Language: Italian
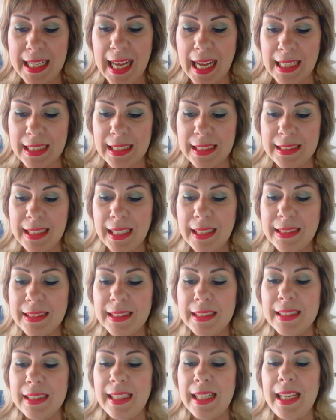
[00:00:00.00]
Canada
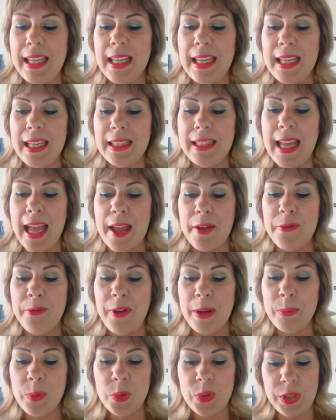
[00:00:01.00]
ed è
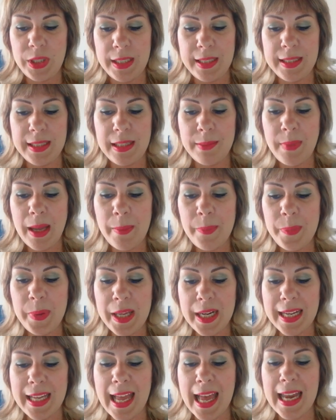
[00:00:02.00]
famosissima
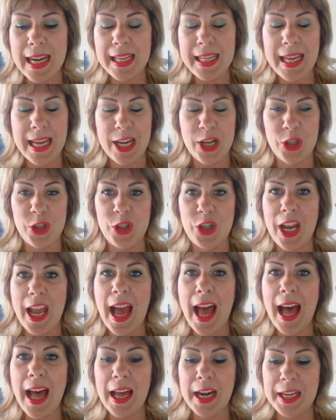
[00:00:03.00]
perché riesce
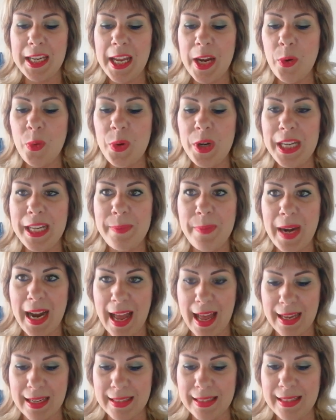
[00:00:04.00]
a
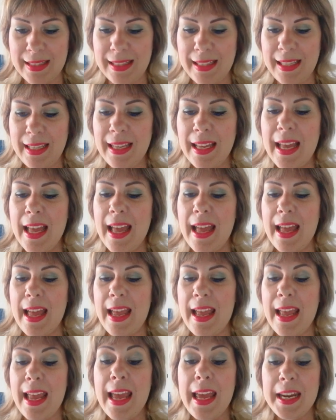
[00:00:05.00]
riequilibrarsi
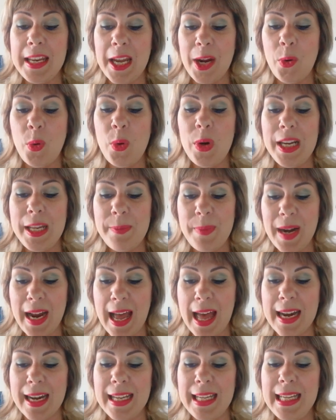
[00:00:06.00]
eh, e
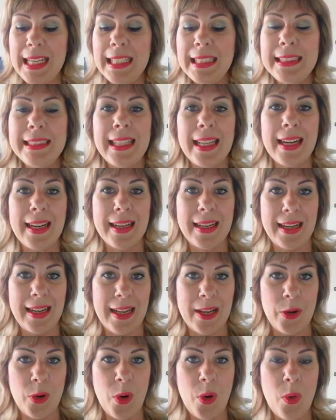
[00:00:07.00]
riequilibrare il
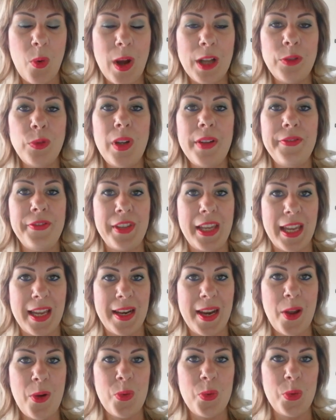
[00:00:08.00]
terreno quando
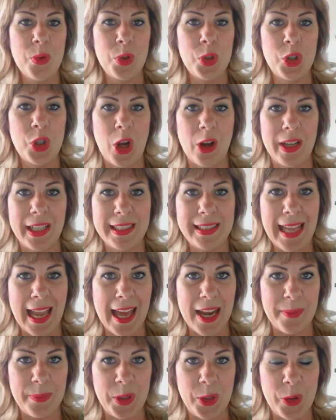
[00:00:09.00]
avviene uno shock
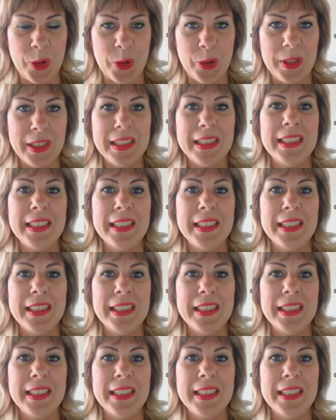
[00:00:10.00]
termico.